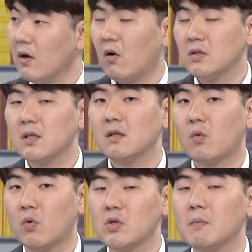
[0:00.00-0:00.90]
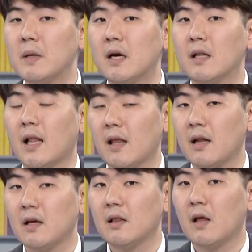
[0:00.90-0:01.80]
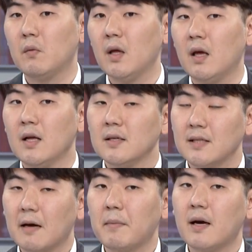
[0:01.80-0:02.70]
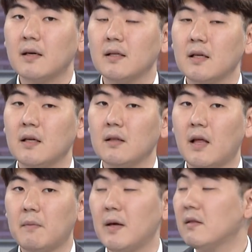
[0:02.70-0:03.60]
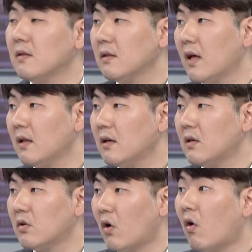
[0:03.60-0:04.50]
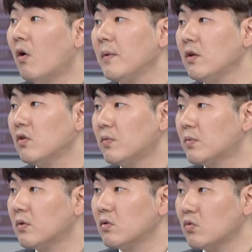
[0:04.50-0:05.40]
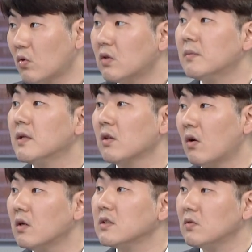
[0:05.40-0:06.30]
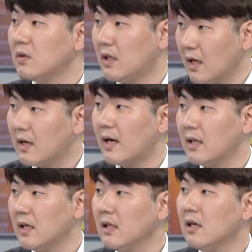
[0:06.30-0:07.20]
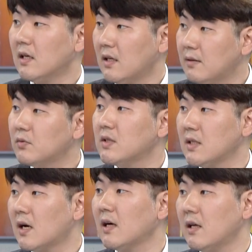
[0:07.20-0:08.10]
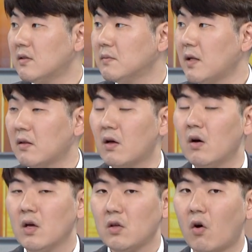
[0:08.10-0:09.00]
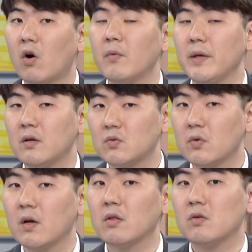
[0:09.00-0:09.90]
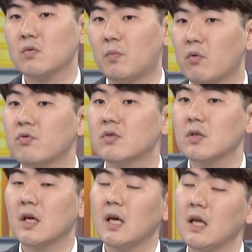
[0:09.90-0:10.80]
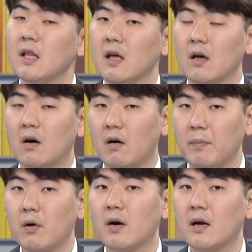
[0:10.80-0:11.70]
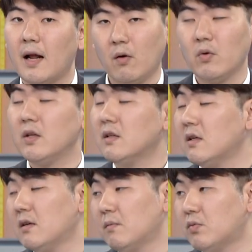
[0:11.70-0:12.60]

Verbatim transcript: 어쨌든 고정비가 나타나기 때문에 상반기 대비했을 때는 이런 영업이익 부분은 조금은 떨어질 수 있다라는 일부 시각이 있습니다. 그래서 영업이익 쪽에서의 좀 보수적인 평가를 하고 있는